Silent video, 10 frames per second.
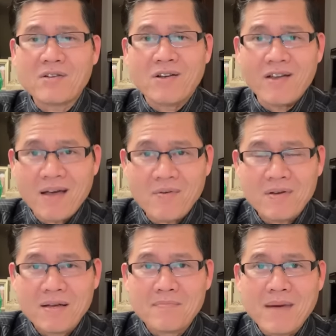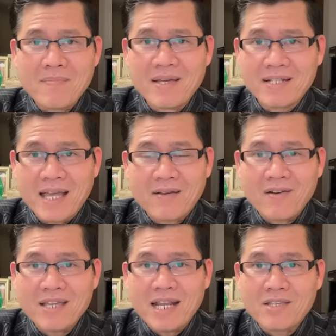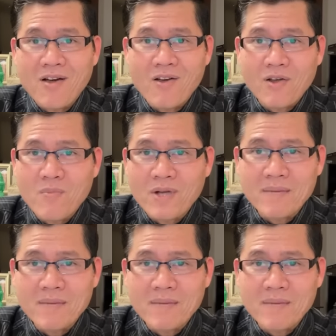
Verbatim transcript: của nó đâu mà mình lại coi như là cho nó một